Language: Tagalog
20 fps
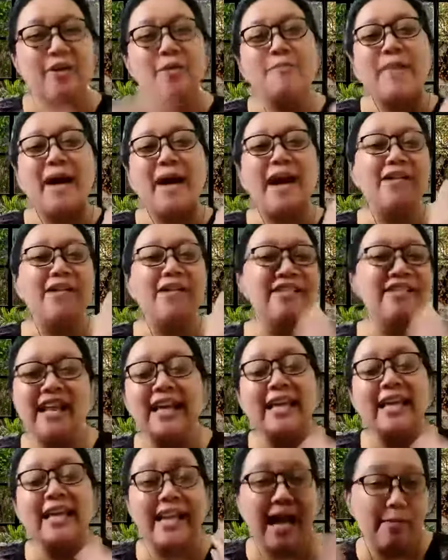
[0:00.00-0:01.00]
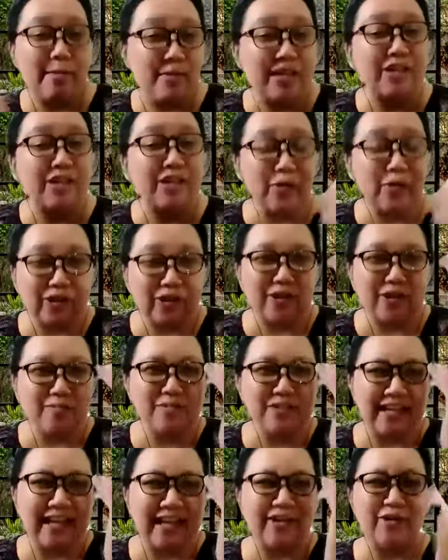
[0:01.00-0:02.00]
kung paano nila yung ginamit yung terms
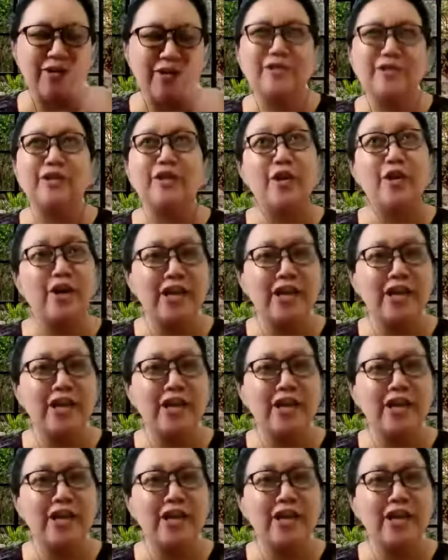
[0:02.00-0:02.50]
na yun. Like so, yun. for